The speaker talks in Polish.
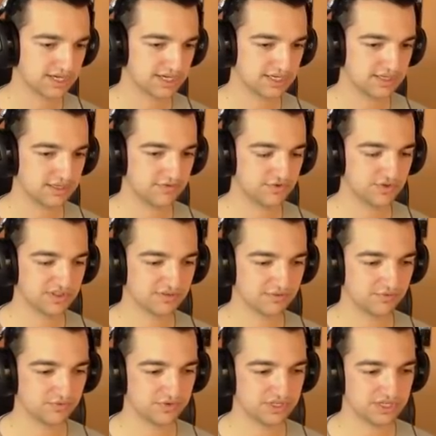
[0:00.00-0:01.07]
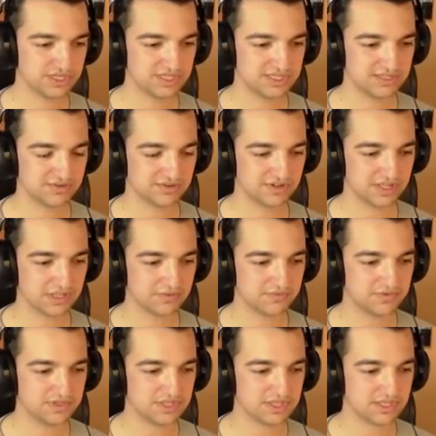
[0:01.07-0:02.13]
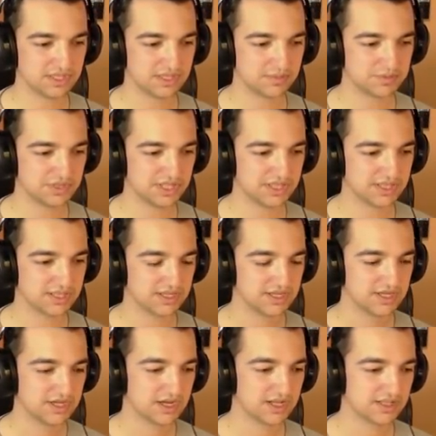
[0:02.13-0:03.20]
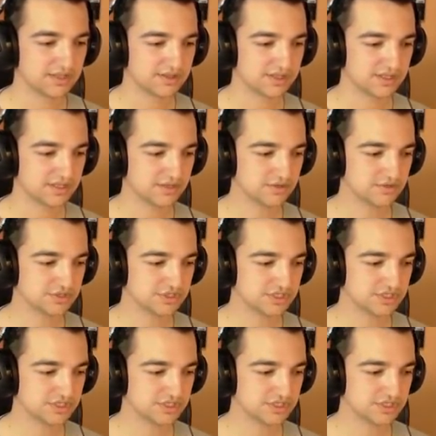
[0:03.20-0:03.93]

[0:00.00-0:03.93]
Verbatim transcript: Aj! I wrzucam dwójkę i od razu widzicie jest przester. Ale to dlatego,